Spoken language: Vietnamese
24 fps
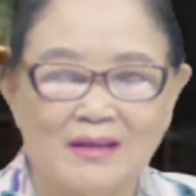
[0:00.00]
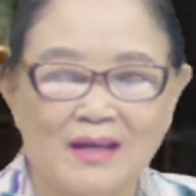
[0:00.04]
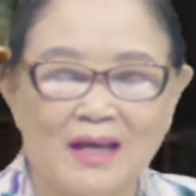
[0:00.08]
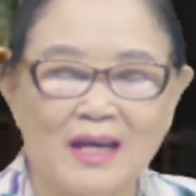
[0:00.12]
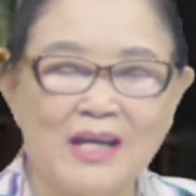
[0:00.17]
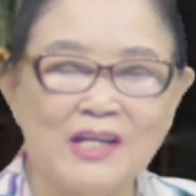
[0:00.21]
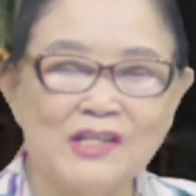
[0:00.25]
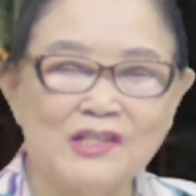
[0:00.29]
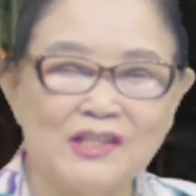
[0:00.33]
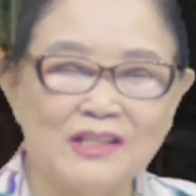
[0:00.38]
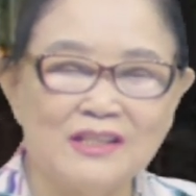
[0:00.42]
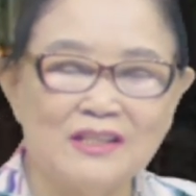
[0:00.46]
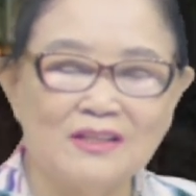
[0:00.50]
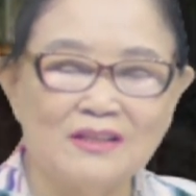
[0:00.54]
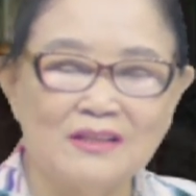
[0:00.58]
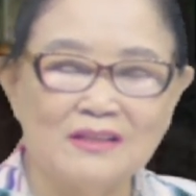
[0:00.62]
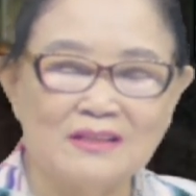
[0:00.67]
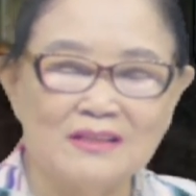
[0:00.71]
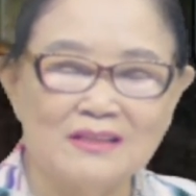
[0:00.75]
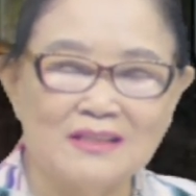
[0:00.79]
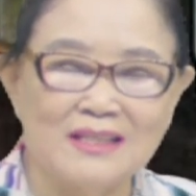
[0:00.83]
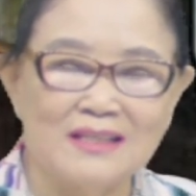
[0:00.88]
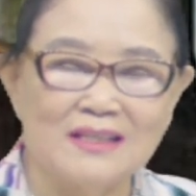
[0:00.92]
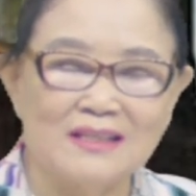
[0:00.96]
agent
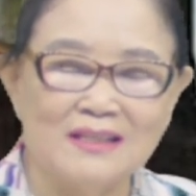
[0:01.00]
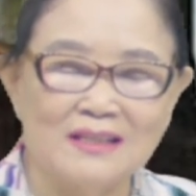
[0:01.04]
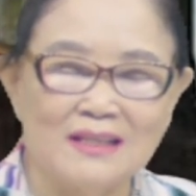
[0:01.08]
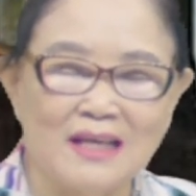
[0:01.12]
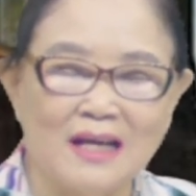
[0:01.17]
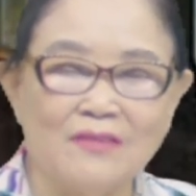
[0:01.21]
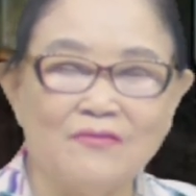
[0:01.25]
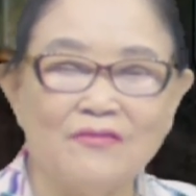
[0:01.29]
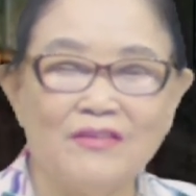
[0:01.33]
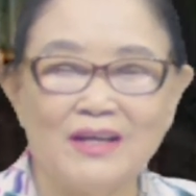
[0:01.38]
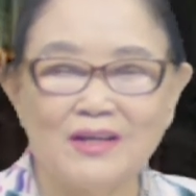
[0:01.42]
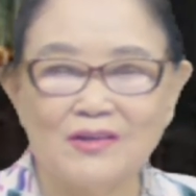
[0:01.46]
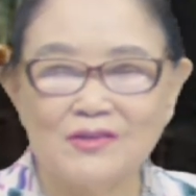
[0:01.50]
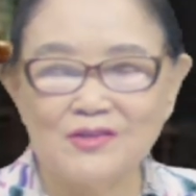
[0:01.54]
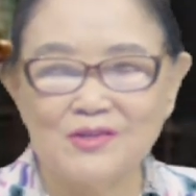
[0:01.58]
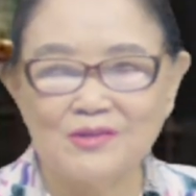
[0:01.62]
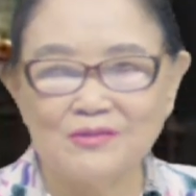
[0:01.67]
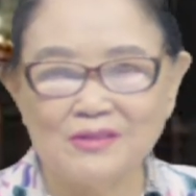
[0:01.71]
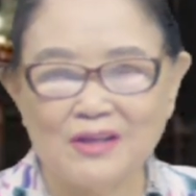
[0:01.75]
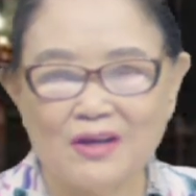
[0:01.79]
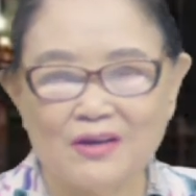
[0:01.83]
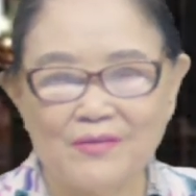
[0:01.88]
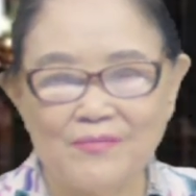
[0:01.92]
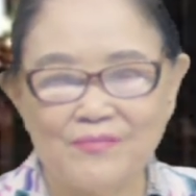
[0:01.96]
nhân viên của
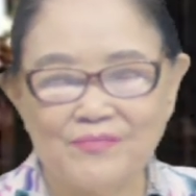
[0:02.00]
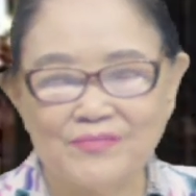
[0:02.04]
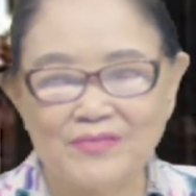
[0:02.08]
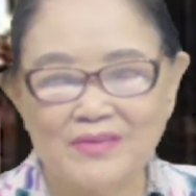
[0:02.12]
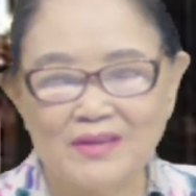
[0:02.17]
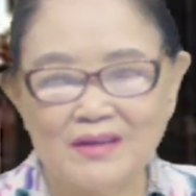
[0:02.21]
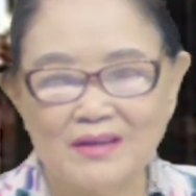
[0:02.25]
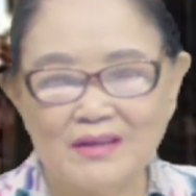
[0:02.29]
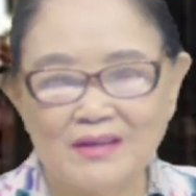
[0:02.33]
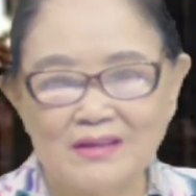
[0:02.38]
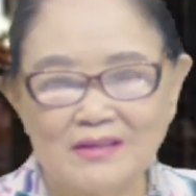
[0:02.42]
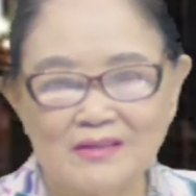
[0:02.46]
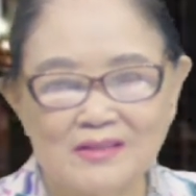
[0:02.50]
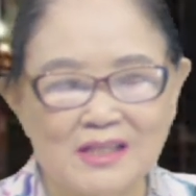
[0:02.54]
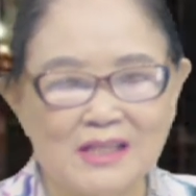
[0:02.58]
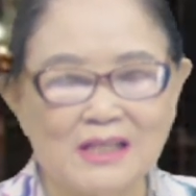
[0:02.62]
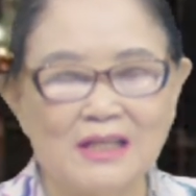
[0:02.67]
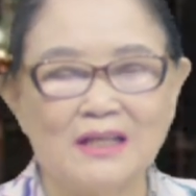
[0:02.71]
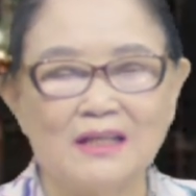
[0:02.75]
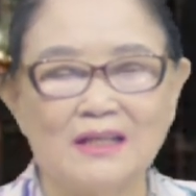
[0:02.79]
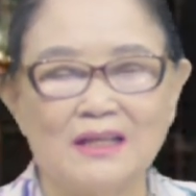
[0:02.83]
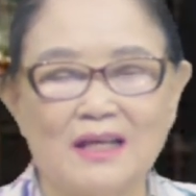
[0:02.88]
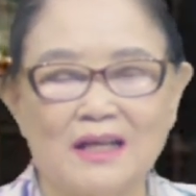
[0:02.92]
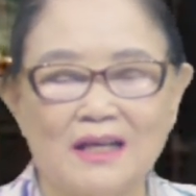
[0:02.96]
chúng tôi rất
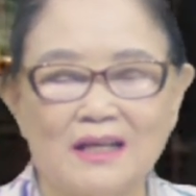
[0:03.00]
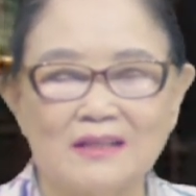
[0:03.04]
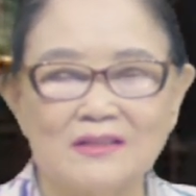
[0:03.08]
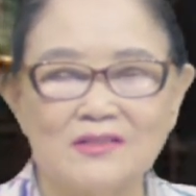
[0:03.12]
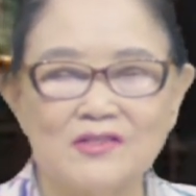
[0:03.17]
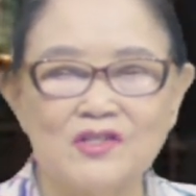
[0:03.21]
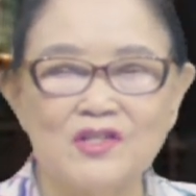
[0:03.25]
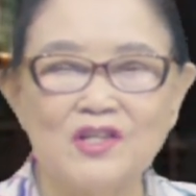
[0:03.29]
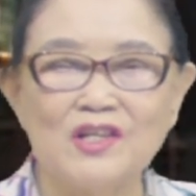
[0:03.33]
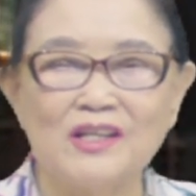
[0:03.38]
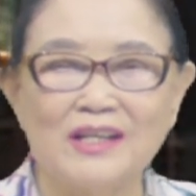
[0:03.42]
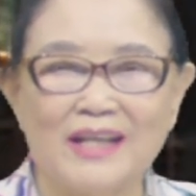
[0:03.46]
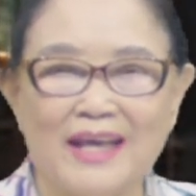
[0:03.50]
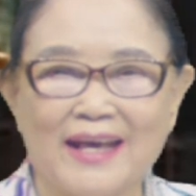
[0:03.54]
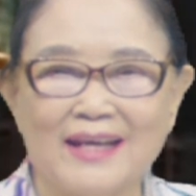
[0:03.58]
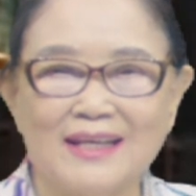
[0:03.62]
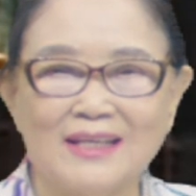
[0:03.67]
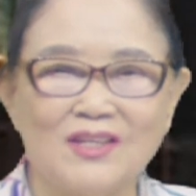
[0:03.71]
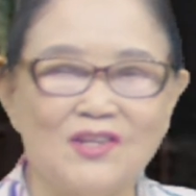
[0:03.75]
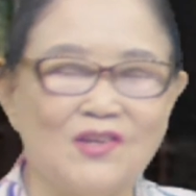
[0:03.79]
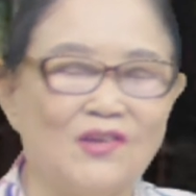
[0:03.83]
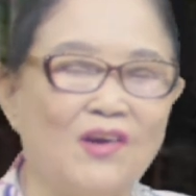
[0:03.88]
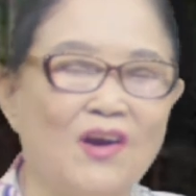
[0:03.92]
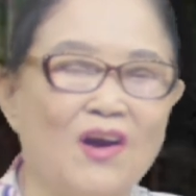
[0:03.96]
là siêng
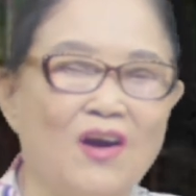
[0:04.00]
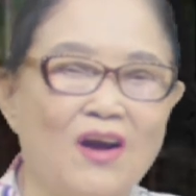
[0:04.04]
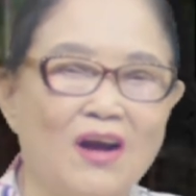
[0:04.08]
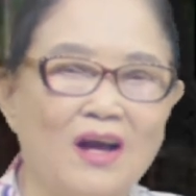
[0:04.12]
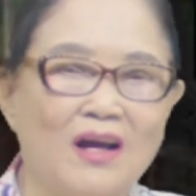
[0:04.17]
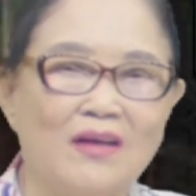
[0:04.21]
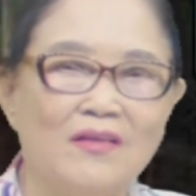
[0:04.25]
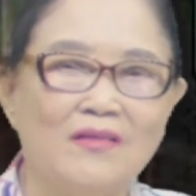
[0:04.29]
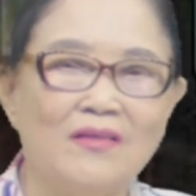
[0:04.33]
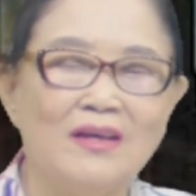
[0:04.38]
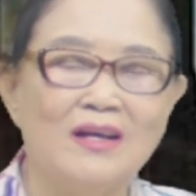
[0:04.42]
năng, chịu khó